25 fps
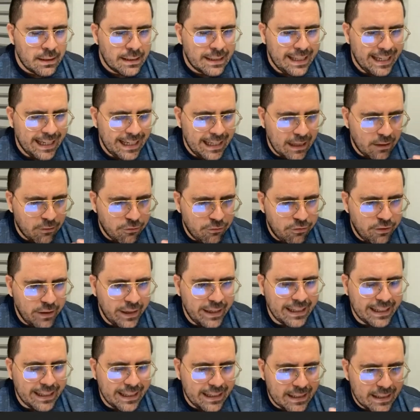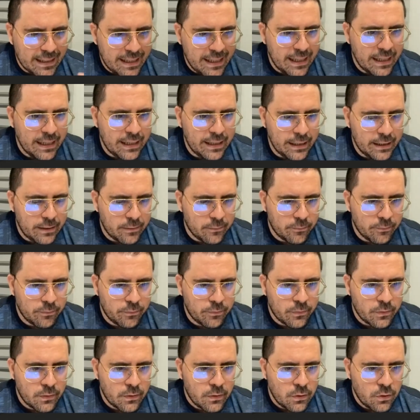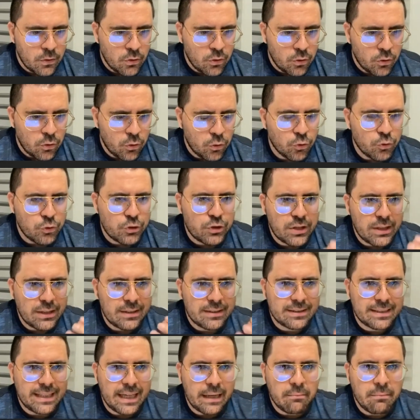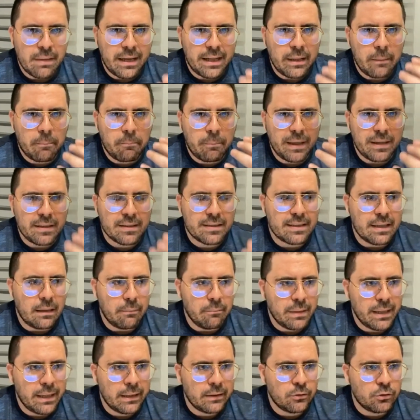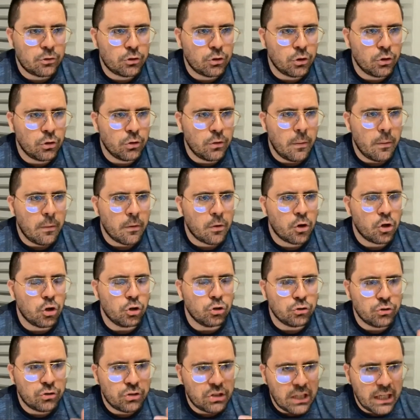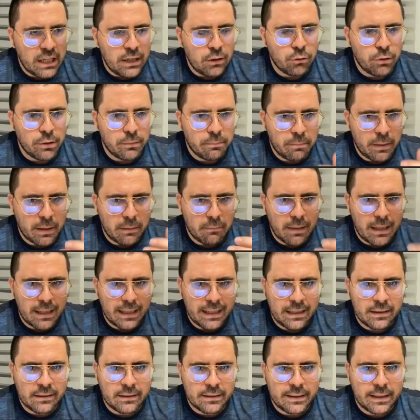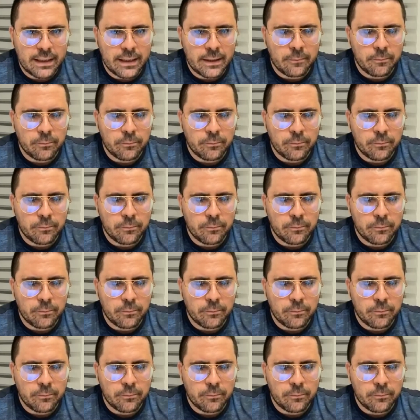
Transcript: que la fe requiere un sistema de pensamiento continuo y permanente